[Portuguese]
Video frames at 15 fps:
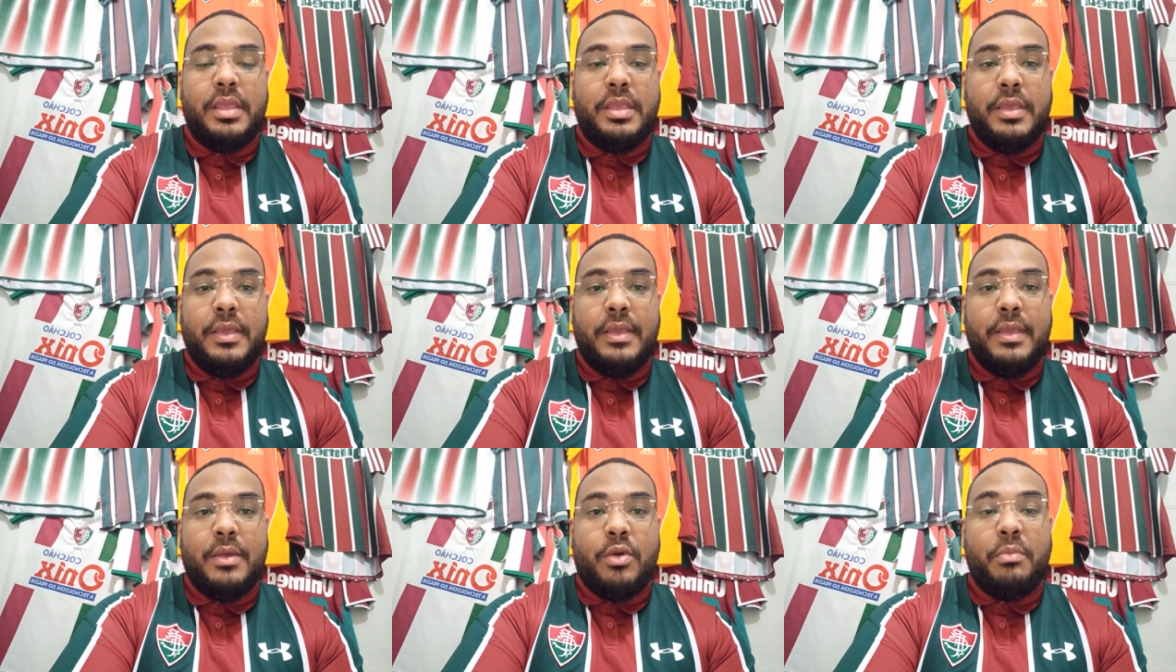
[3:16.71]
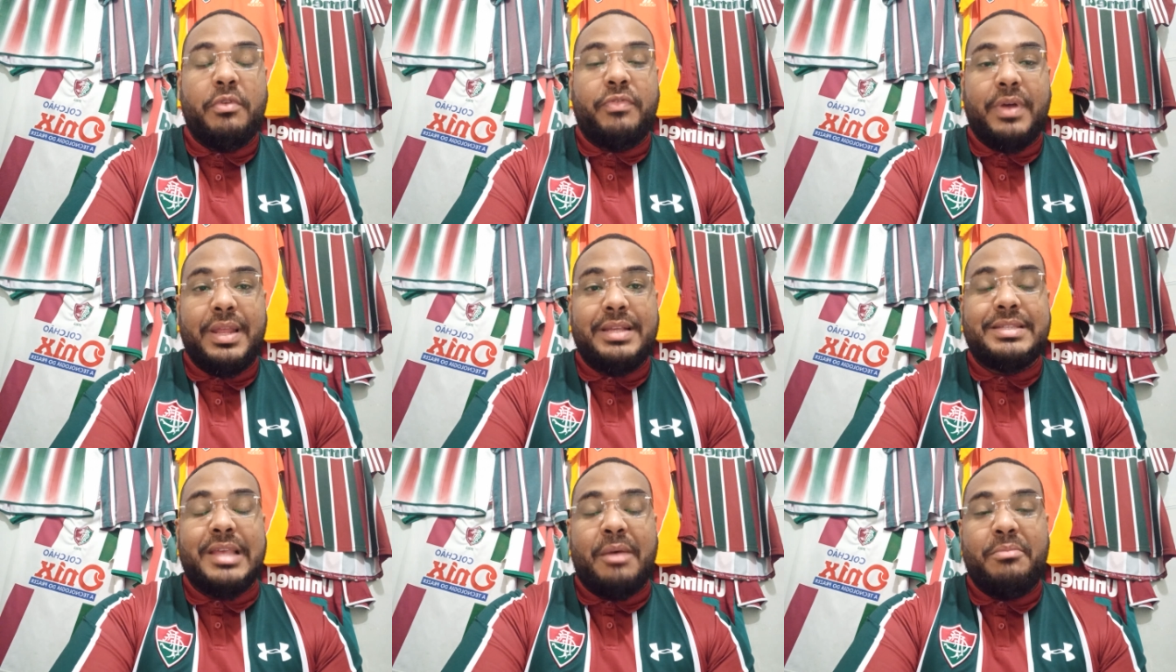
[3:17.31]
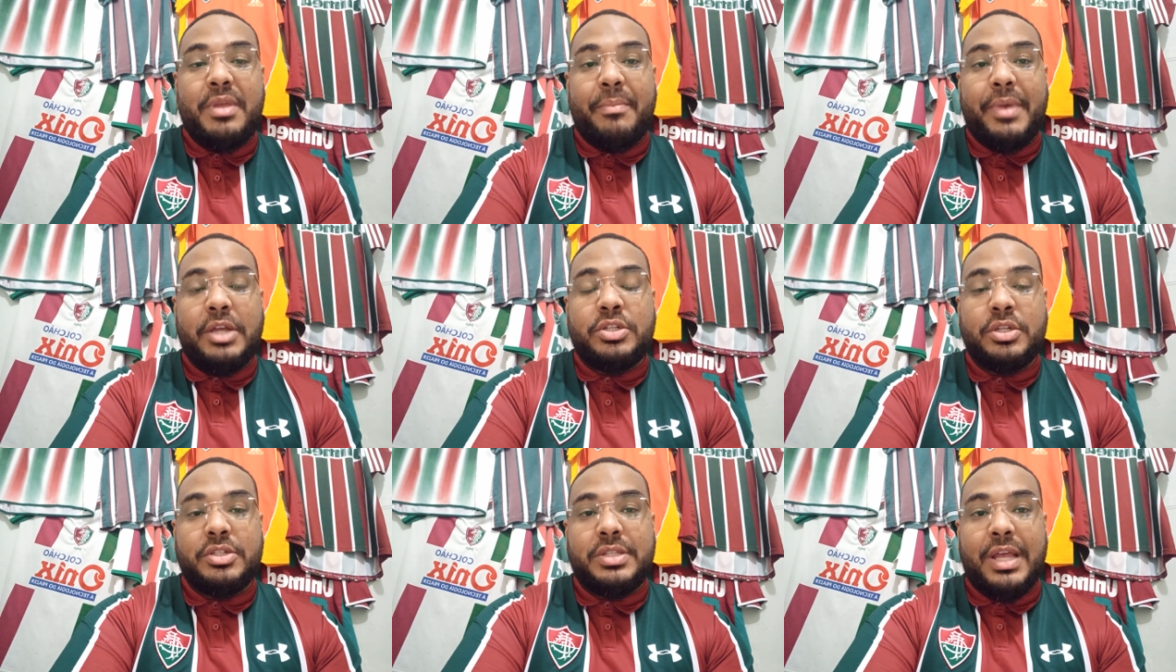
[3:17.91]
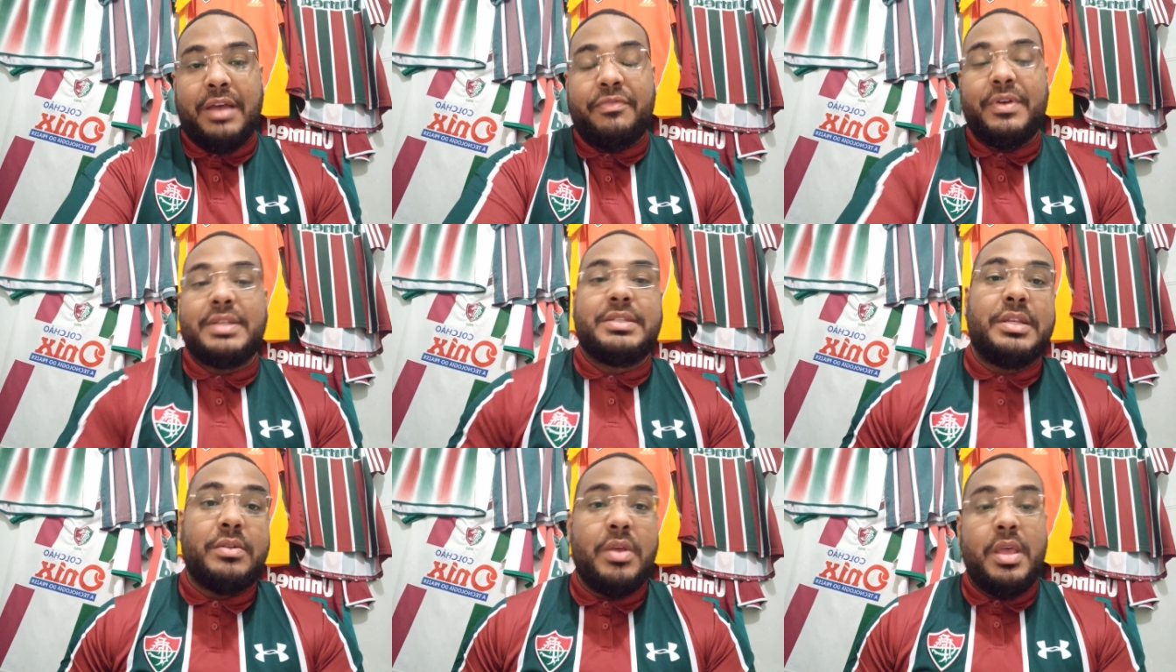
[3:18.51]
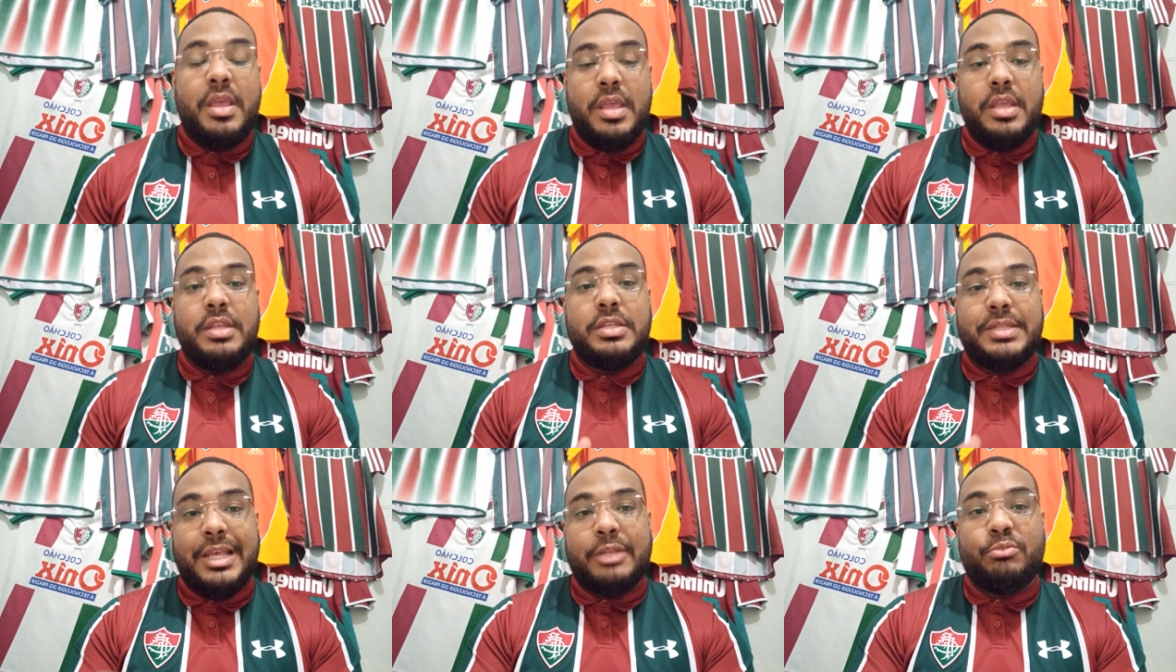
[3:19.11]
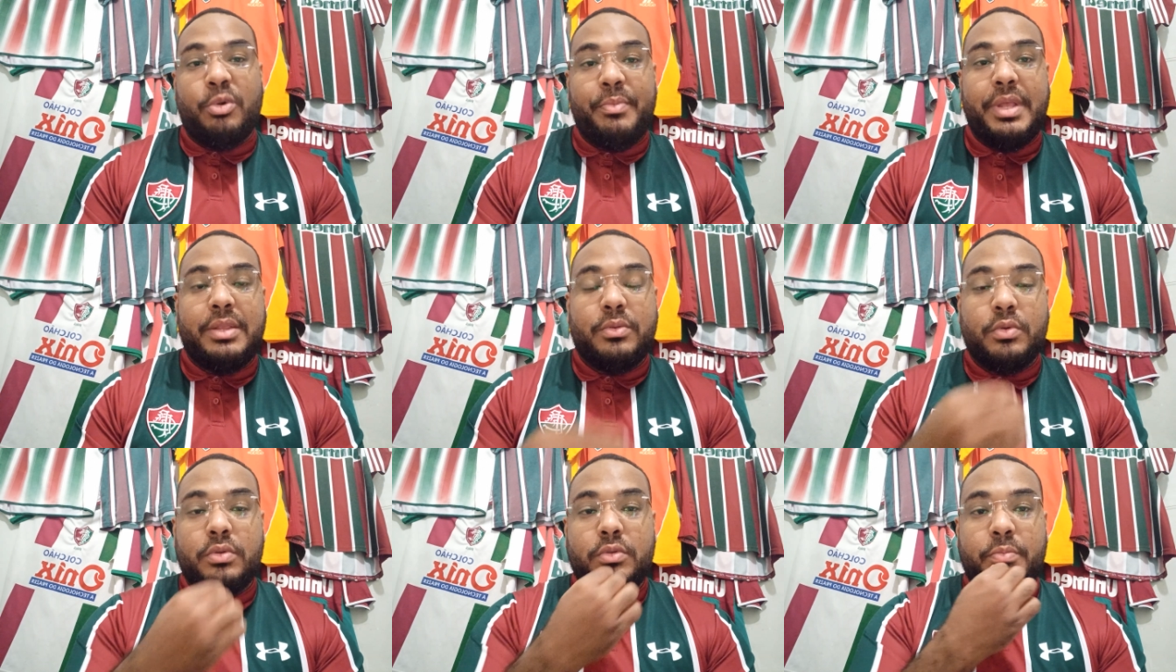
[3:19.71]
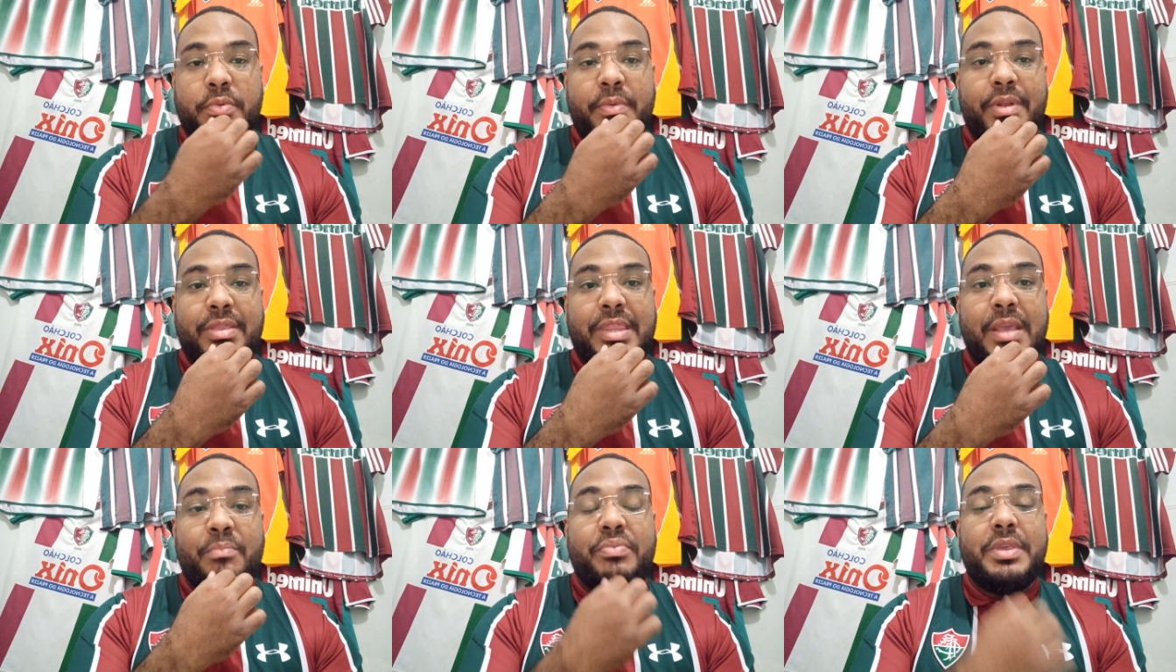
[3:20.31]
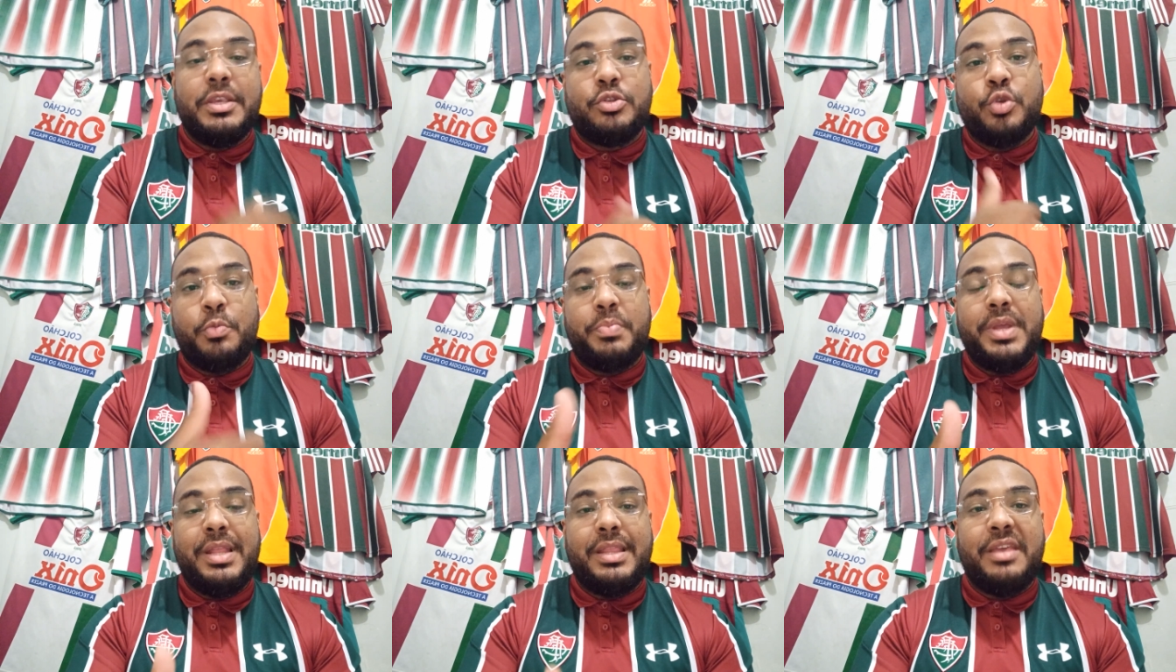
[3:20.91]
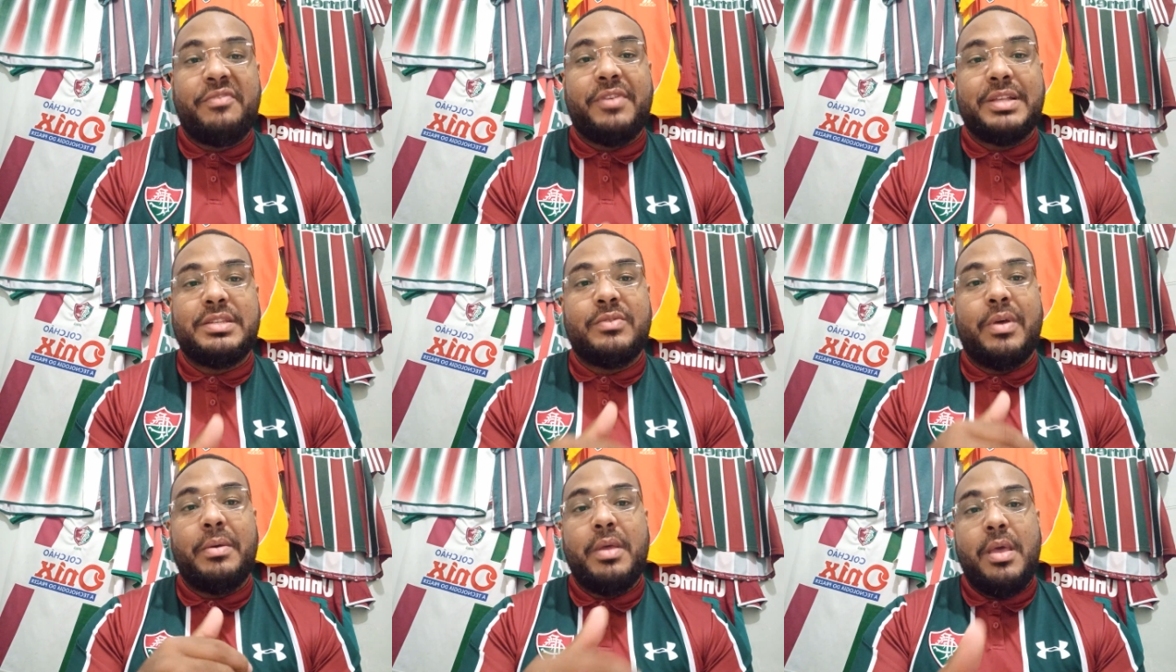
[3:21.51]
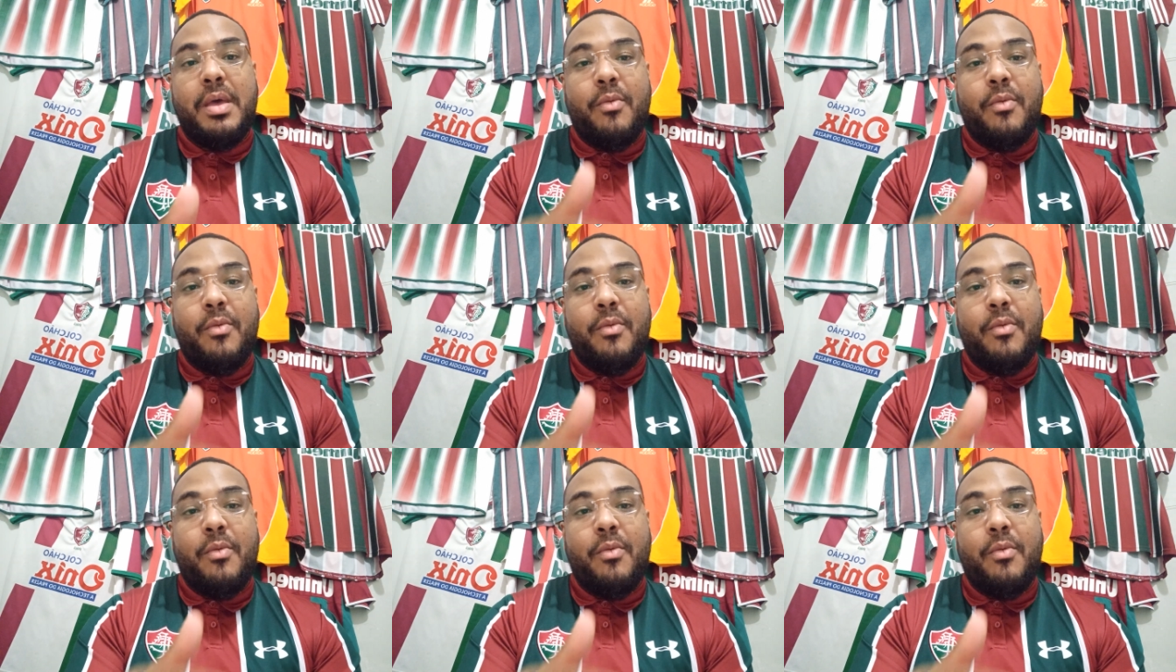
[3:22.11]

que, como eu falei, sabia bastante o que estava fazendo e em certo momento do, do primeiro tempo quis surpreender fazendo uma,